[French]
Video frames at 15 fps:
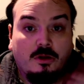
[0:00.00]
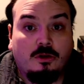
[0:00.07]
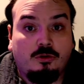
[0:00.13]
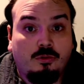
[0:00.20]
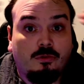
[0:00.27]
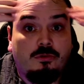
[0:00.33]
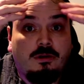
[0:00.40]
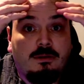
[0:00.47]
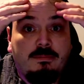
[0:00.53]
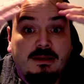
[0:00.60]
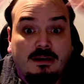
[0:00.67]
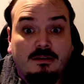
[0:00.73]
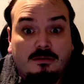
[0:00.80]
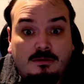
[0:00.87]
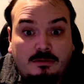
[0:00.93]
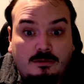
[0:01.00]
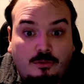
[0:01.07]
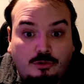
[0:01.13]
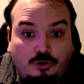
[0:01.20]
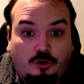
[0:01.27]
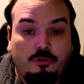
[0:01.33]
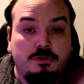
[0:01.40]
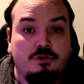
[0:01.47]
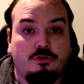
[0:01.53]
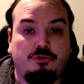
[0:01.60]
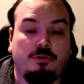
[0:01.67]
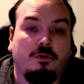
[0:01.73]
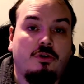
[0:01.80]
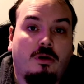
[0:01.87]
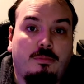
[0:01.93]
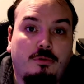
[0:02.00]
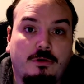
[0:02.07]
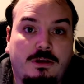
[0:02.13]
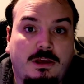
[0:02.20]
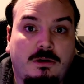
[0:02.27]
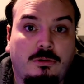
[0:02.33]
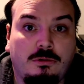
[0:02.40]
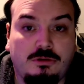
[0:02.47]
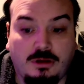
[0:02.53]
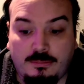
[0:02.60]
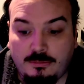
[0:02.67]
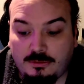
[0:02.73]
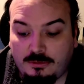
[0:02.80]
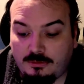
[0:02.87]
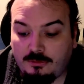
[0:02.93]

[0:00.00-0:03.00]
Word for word: Donc, eh bien, euh, aujourd'hui, je suis encore bloqué au tome,